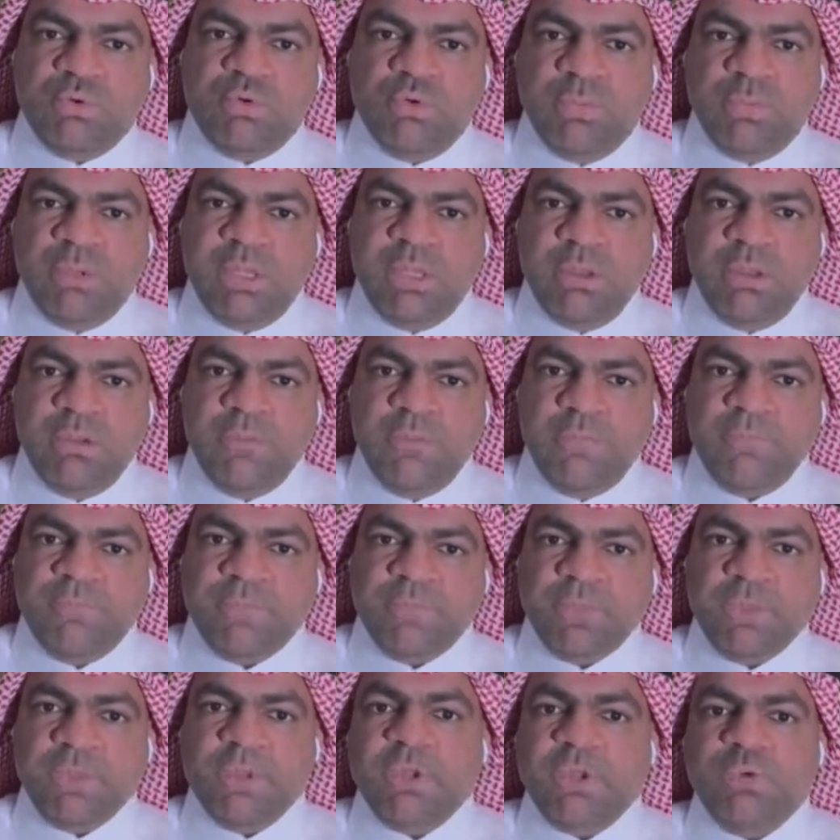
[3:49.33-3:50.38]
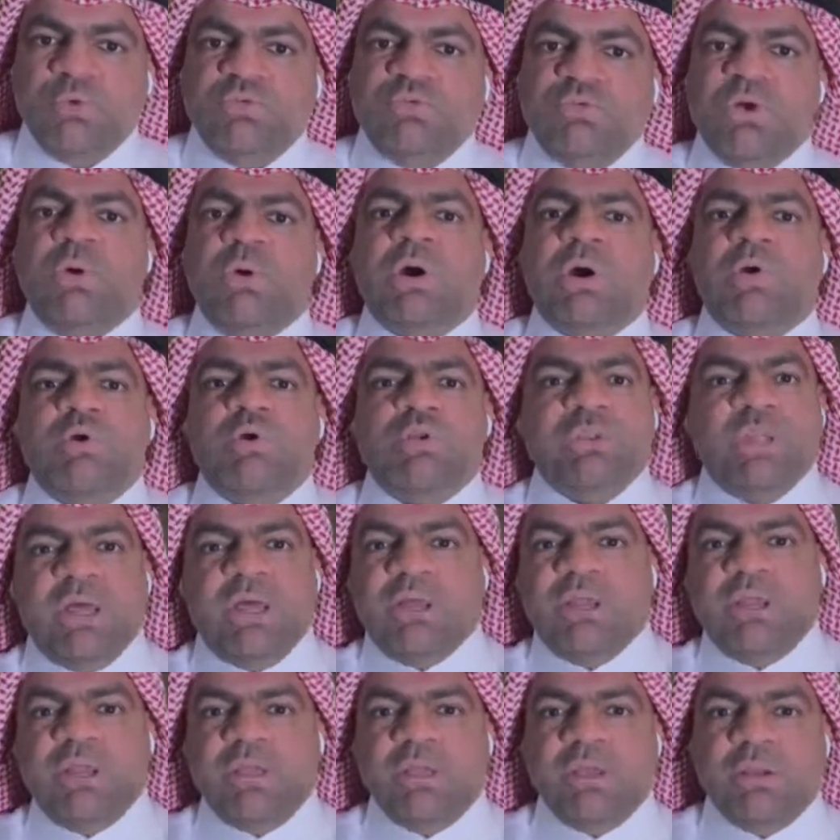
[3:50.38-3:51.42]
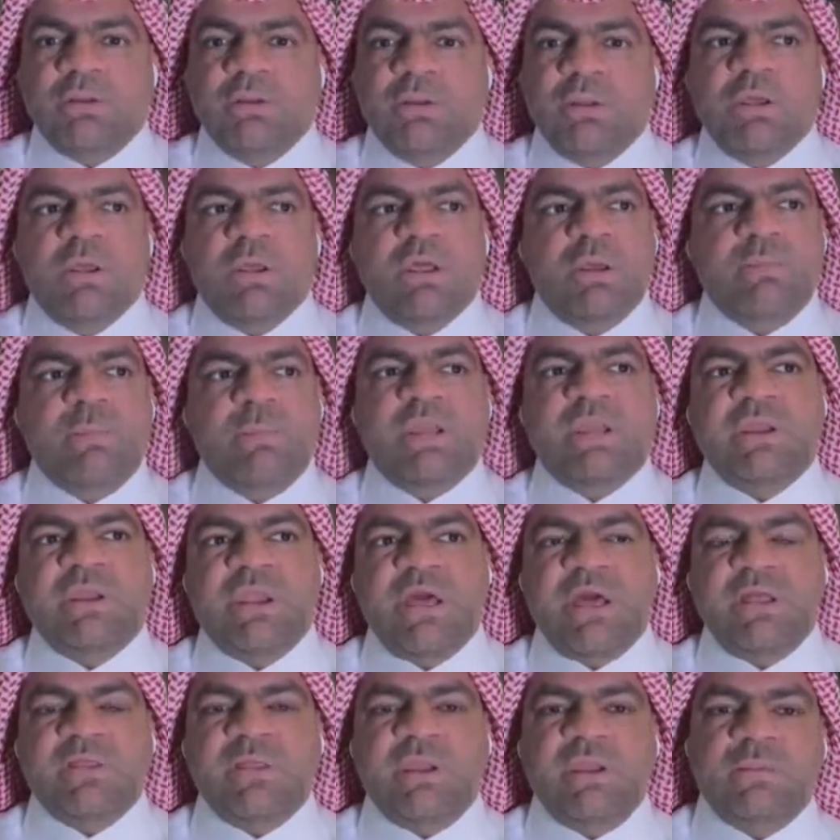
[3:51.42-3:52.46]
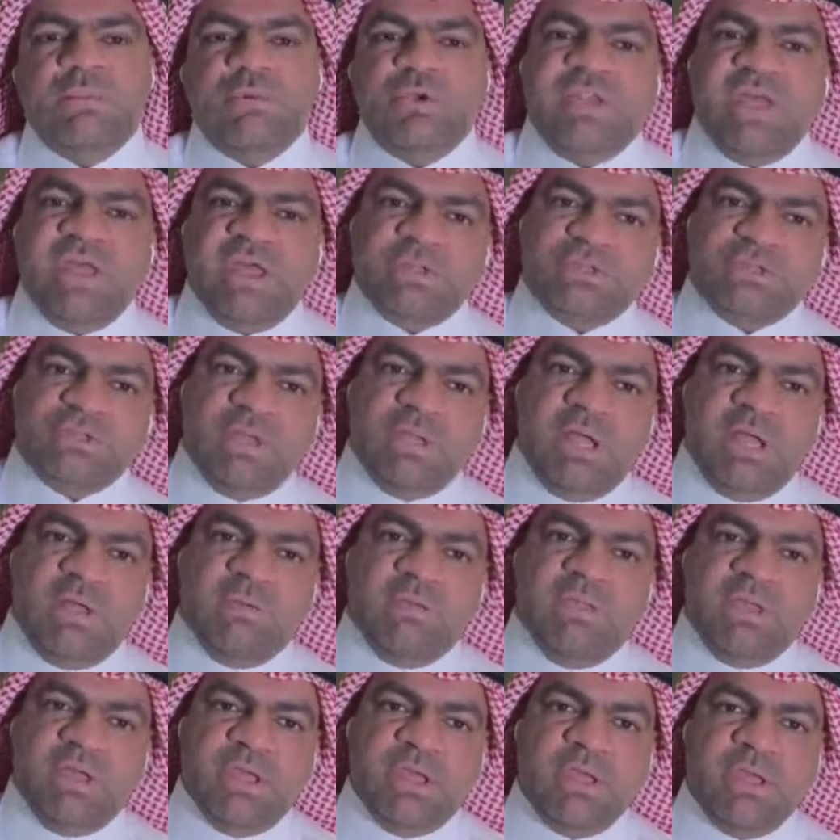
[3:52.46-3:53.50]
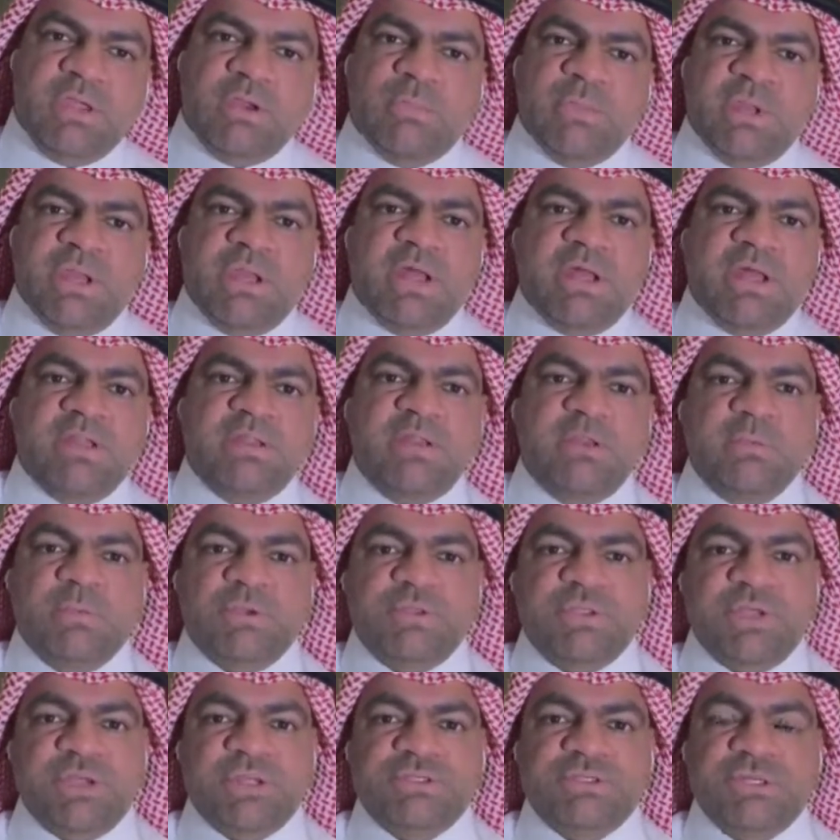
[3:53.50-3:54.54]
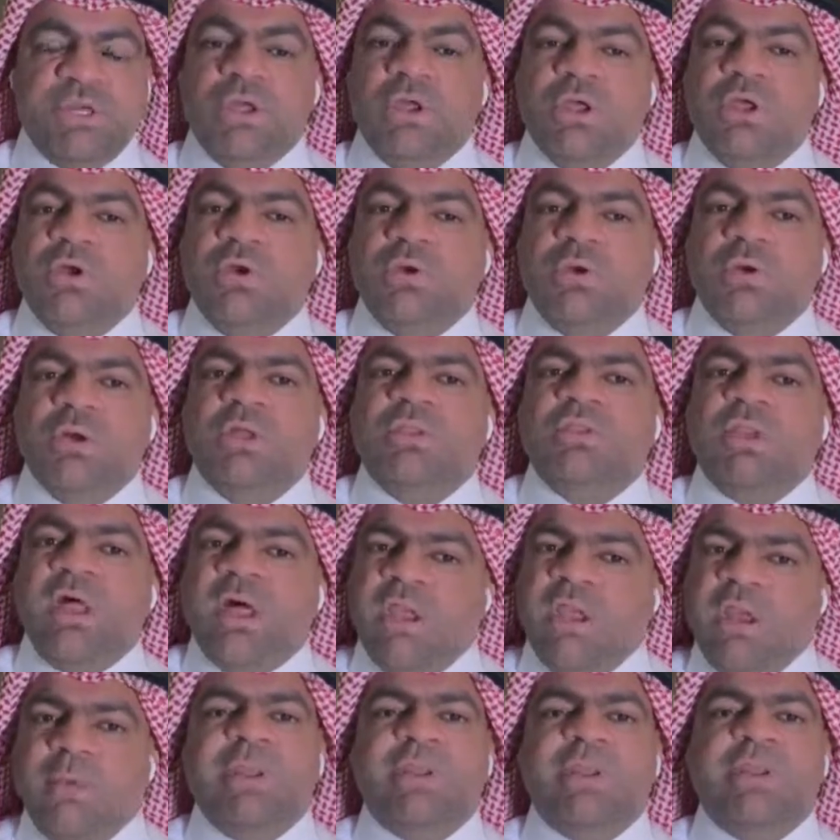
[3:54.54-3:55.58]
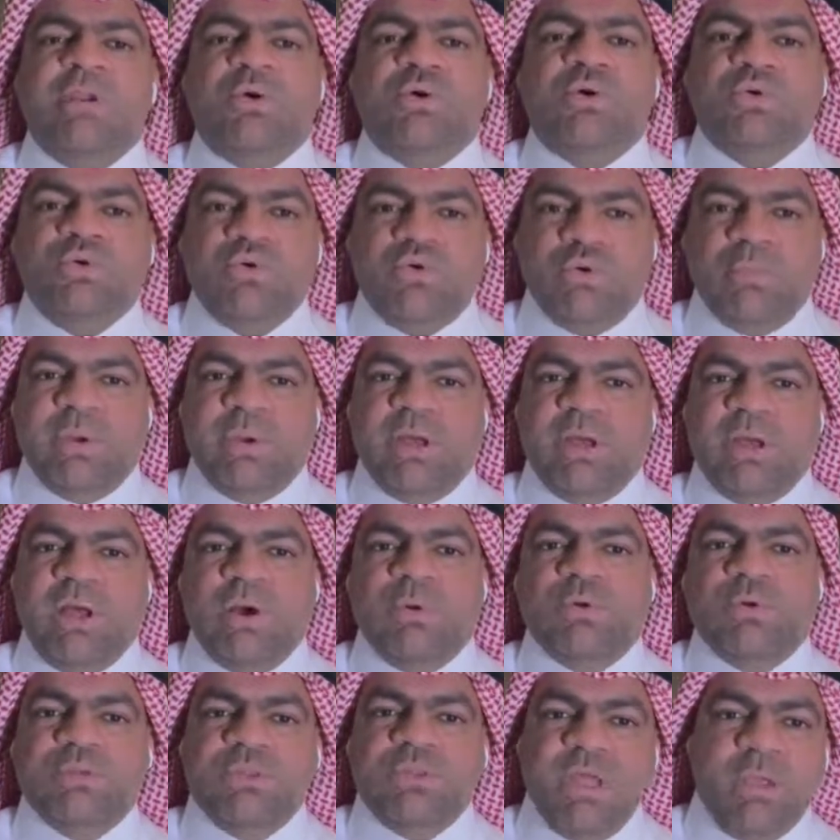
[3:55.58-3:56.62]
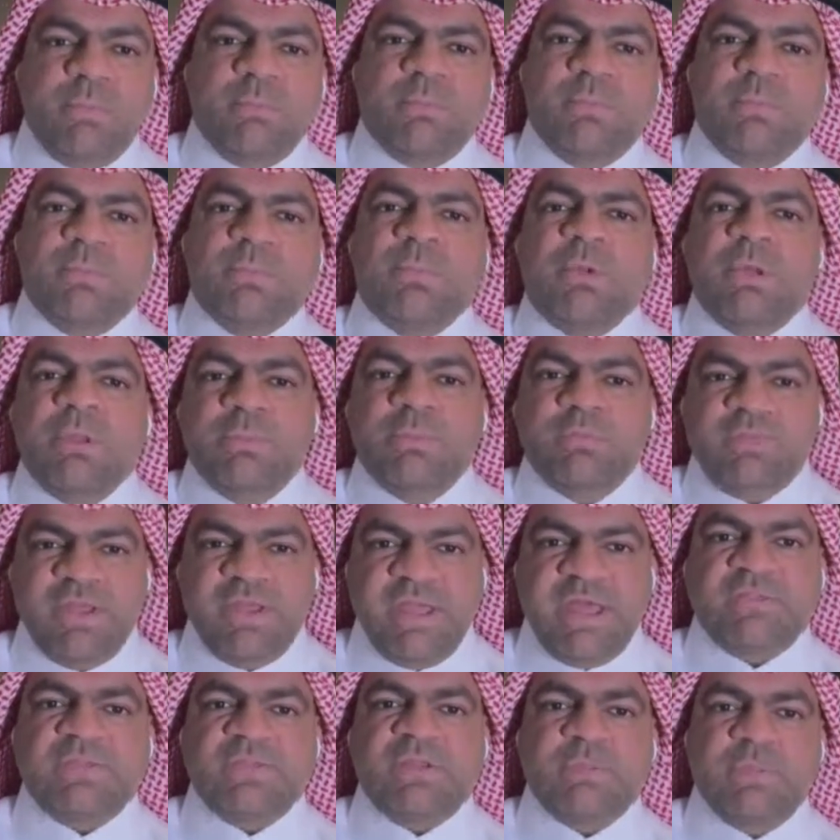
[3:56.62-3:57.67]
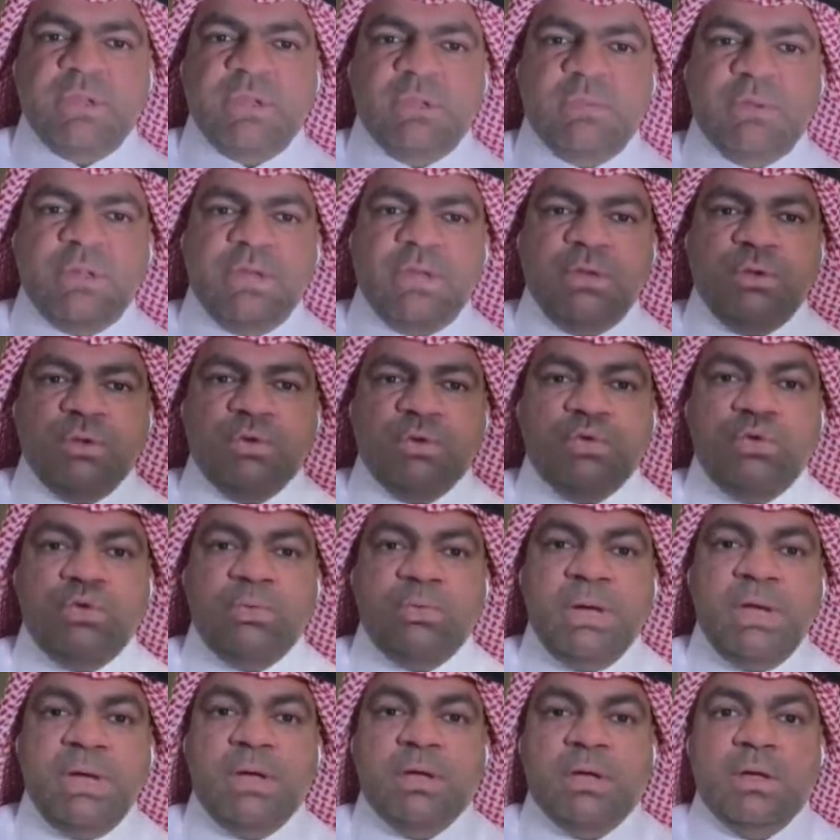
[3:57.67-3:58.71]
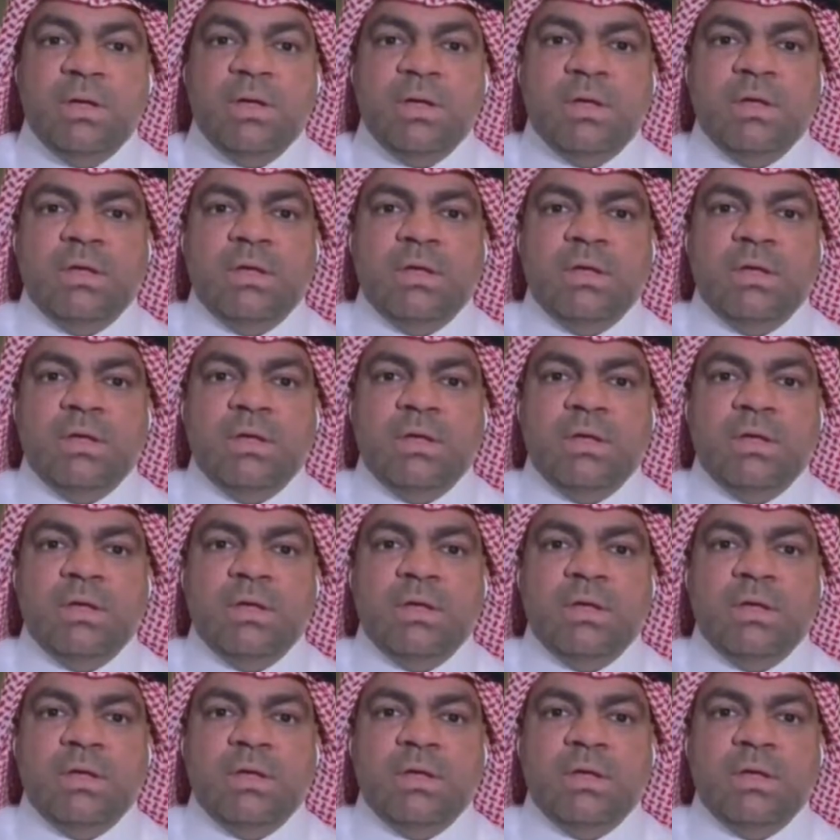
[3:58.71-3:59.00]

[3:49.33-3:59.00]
الحكومي يسوقون داخليا من النادي اللي محتاج لاعب ظهير من النادي اللي محتاج طالما ان الحكومه او الدعم سياتي من من الحكومه